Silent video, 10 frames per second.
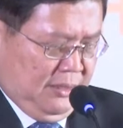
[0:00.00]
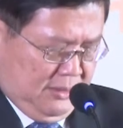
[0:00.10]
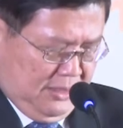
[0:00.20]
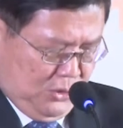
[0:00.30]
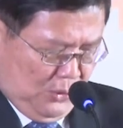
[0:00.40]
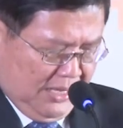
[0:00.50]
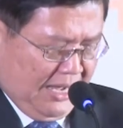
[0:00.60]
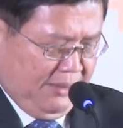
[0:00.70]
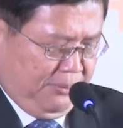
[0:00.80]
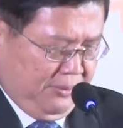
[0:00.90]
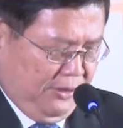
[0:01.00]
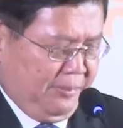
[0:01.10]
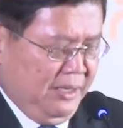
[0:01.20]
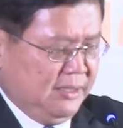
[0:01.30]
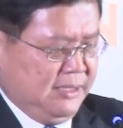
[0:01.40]
เรื่องสุดท้ายผมเชื่อ
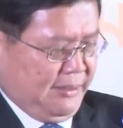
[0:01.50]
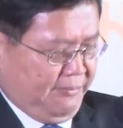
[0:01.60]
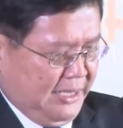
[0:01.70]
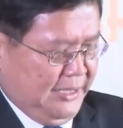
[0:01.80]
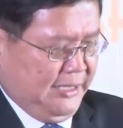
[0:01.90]
เป็นเรื่องที่สำคัญ